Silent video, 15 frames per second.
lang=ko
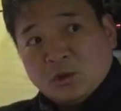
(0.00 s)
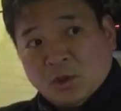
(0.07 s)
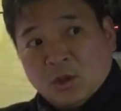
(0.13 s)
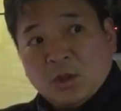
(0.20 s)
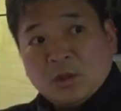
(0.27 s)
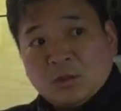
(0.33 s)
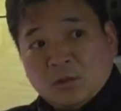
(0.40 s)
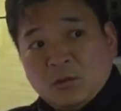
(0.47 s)

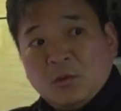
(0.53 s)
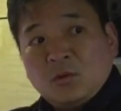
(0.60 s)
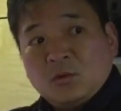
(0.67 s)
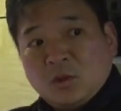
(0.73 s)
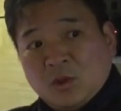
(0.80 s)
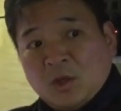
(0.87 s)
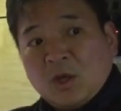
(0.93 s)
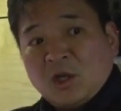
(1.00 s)
커튼 같은
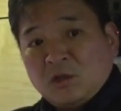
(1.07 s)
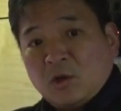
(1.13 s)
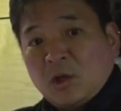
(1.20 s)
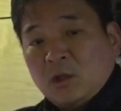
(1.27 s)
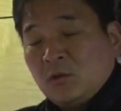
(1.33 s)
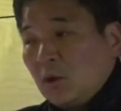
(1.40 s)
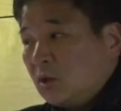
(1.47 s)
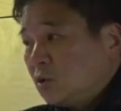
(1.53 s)
경우는
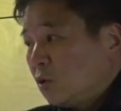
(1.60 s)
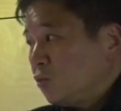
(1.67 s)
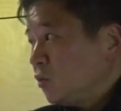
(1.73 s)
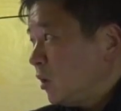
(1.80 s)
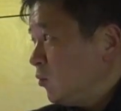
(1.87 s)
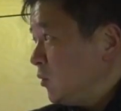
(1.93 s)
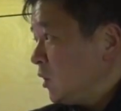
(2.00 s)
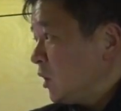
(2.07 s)
DIY로
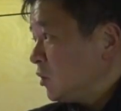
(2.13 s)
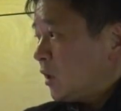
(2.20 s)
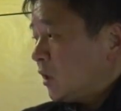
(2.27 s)
하셔도 됩니다.